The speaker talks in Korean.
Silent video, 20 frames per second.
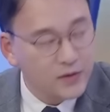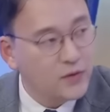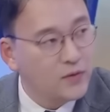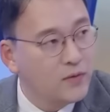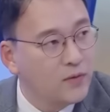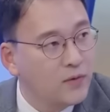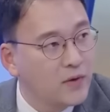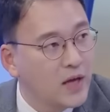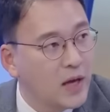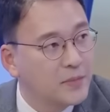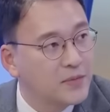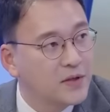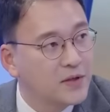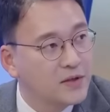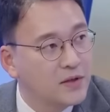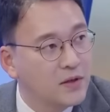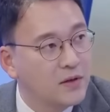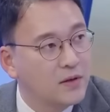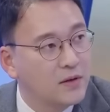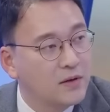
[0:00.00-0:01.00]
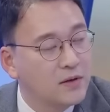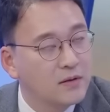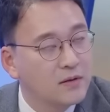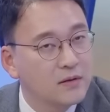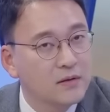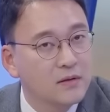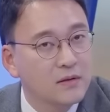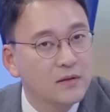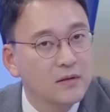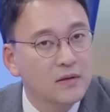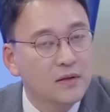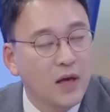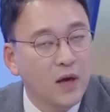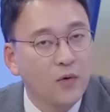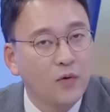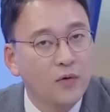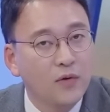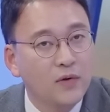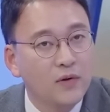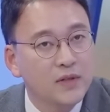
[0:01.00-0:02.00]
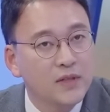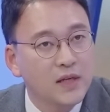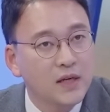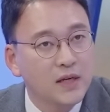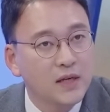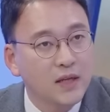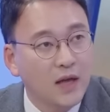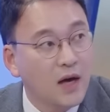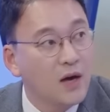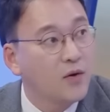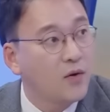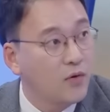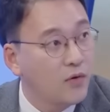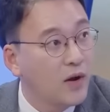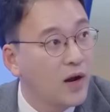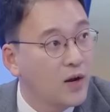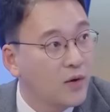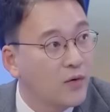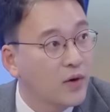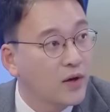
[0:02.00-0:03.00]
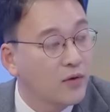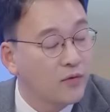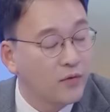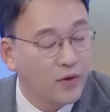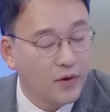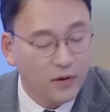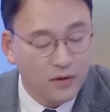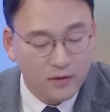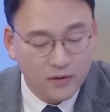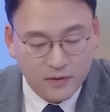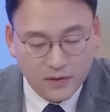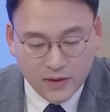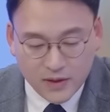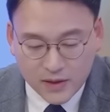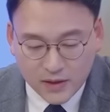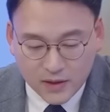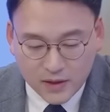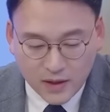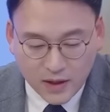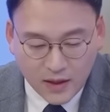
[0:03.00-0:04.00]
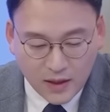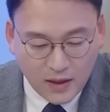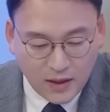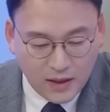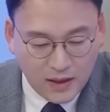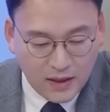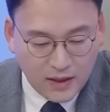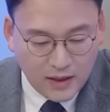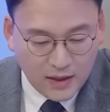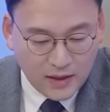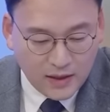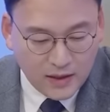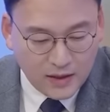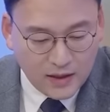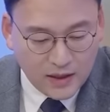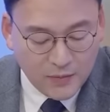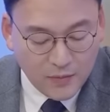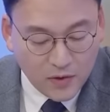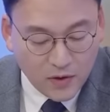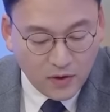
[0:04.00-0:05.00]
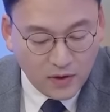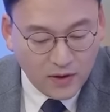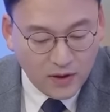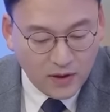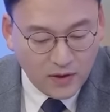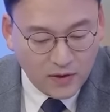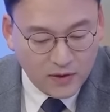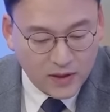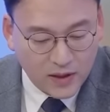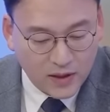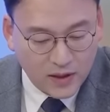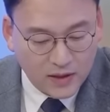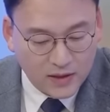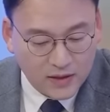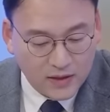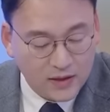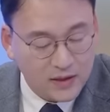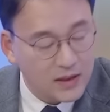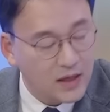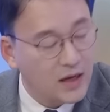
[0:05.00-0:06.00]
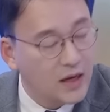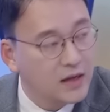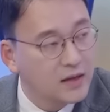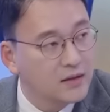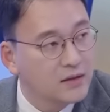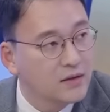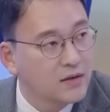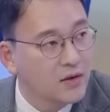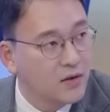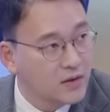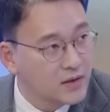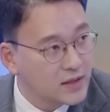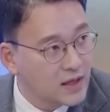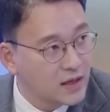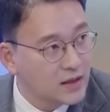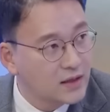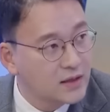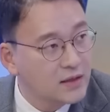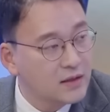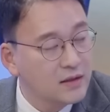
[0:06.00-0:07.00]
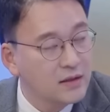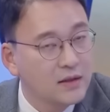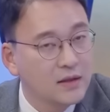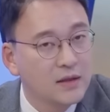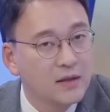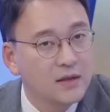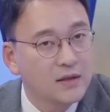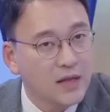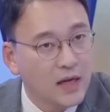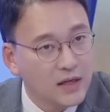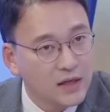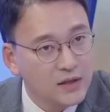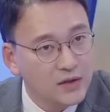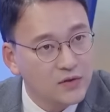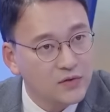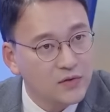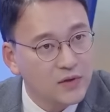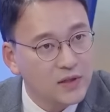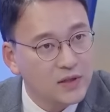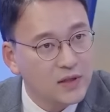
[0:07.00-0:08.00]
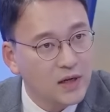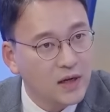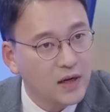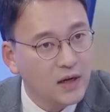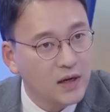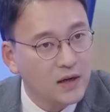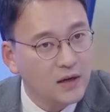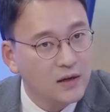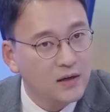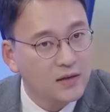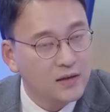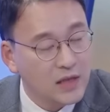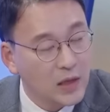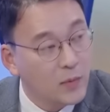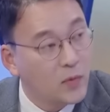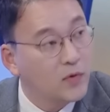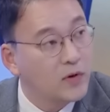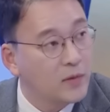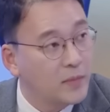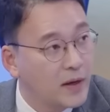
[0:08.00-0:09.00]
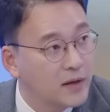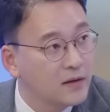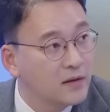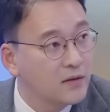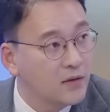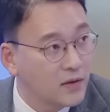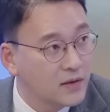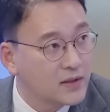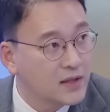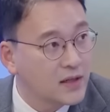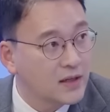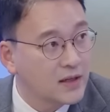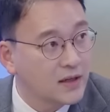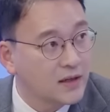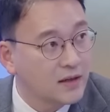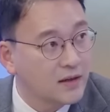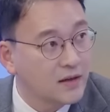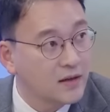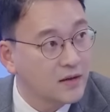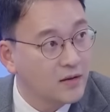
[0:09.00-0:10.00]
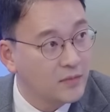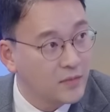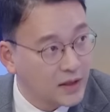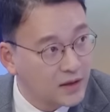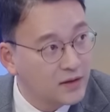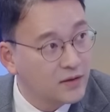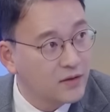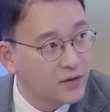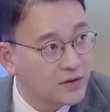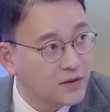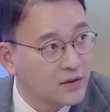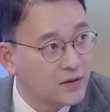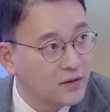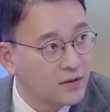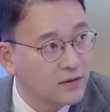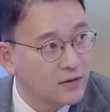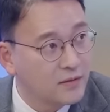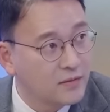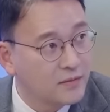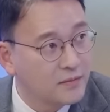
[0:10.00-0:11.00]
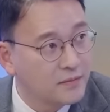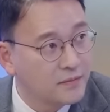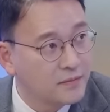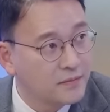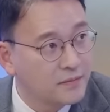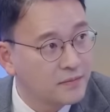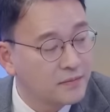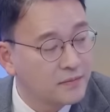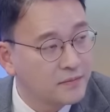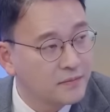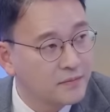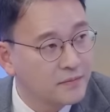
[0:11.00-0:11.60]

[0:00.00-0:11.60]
방송에 앞서서 그 예고 영상이 나간 걸로 알고 있고요. 또 실제 이 김건희 여사가 등장하는 영상을 장인수 기자가 제보를 받은 영상이 맞는 거죠? 네